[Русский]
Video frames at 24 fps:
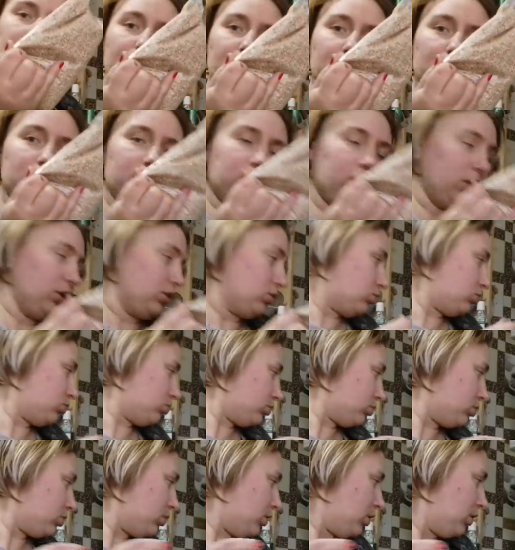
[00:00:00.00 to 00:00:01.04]
и вот
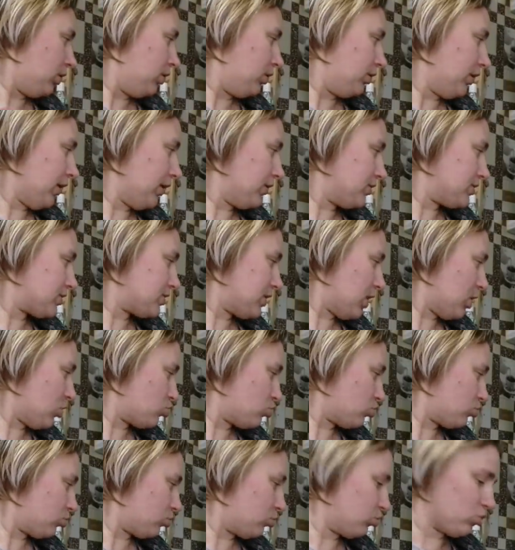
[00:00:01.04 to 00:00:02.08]
третью. Я не знаю,
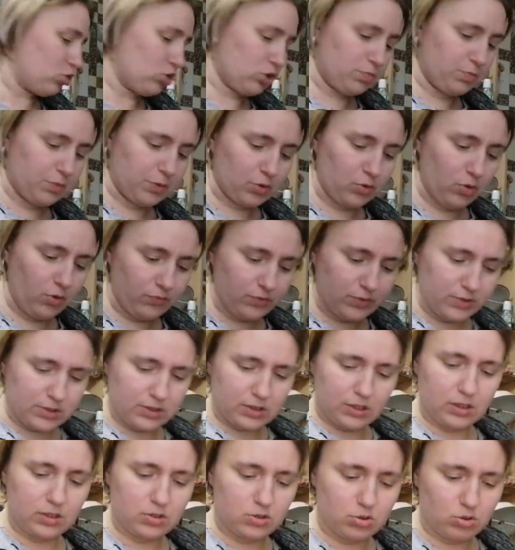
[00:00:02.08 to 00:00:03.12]
что он хочет с перловки.
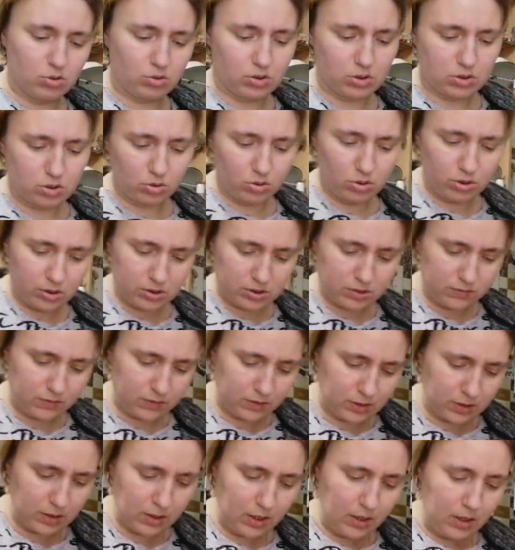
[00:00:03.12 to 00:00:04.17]
Скорее всего, рассольник
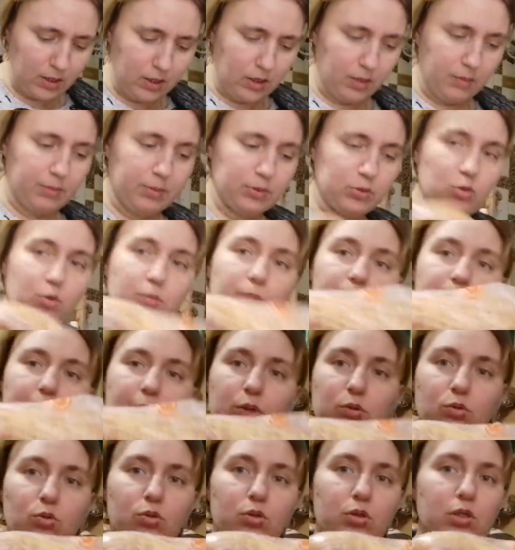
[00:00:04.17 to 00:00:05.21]
сварить. Потом
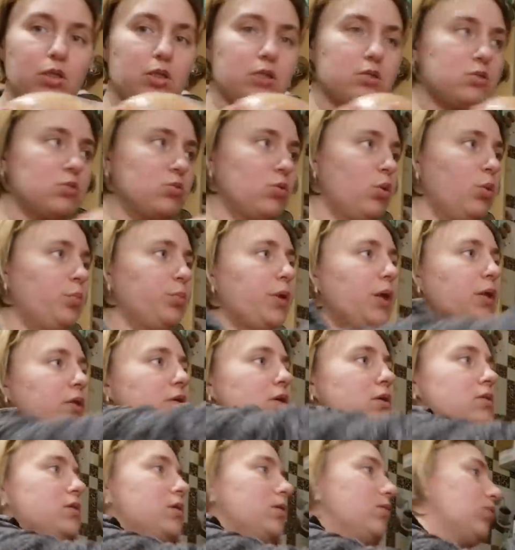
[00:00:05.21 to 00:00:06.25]
батон нарезной. У меня
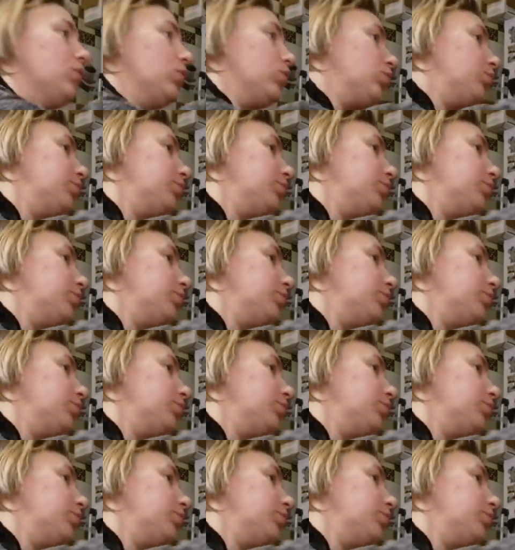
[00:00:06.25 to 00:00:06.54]
дети его